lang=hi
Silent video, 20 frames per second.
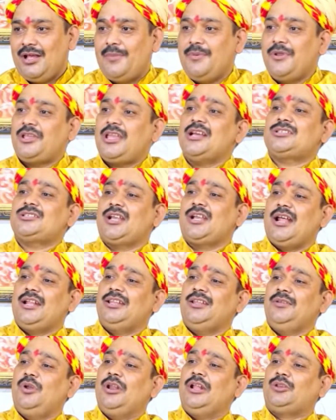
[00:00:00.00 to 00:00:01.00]
हमने कैसे करा
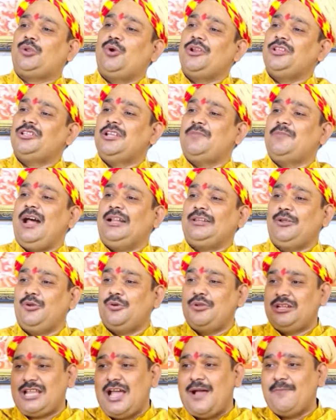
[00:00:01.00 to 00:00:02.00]
दी बोले थोड़ी सी बात
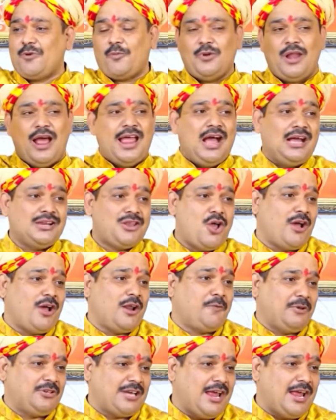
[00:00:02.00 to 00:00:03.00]
रही शाम को बुलाया आ जाओ
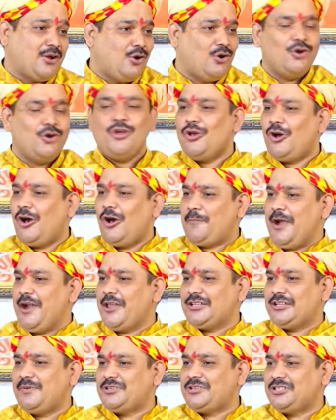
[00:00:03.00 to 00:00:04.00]
घर को चाय को और
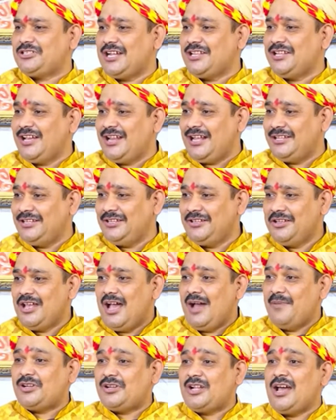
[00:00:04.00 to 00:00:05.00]
बैठ के जबरदस्ती शादी करा दी
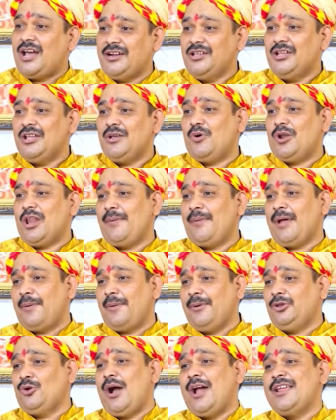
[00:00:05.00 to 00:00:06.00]
हमने कारण बोले हम
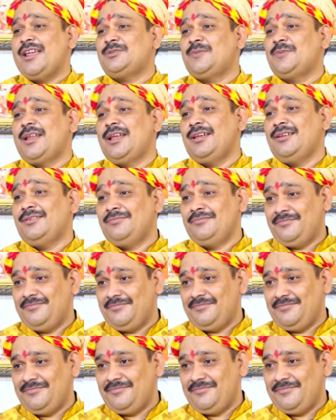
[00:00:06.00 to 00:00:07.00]
अभी तो आई बने
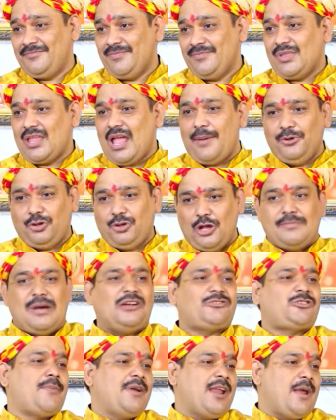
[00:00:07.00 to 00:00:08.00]
अभी तो हम
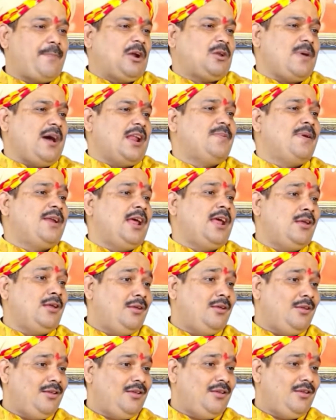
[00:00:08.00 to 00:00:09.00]
मास्टर बने पटवारी बने
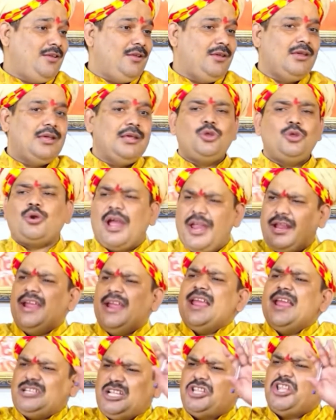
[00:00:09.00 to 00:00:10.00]
तो कहीं
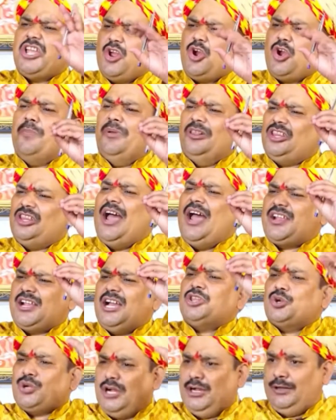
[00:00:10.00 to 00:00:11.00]
कहीं ऐसा देखने को मिलता है
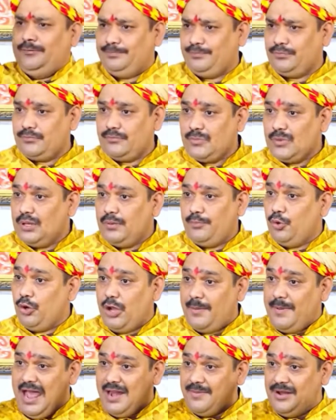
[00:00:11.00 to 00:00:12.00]
इक्का दुक्का
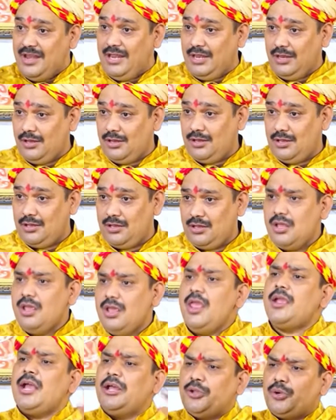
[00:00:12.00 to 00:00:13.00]
पूरे बिहार में नहीं
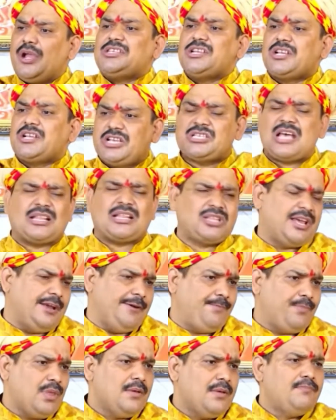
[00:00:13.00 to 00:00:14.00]
इक्का दुक्का ऐसे केस आते
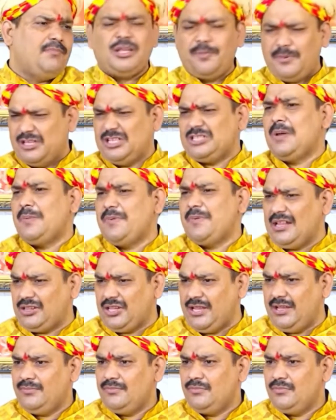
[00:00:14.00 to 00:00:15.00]
हैं मध्य प्रदेश में भी
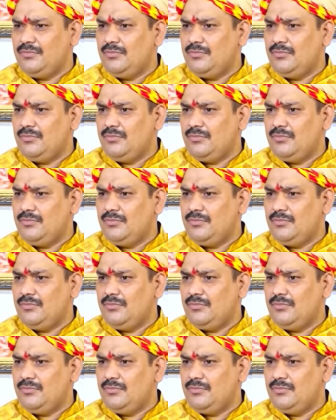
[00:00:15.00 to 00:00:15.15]
आते हैं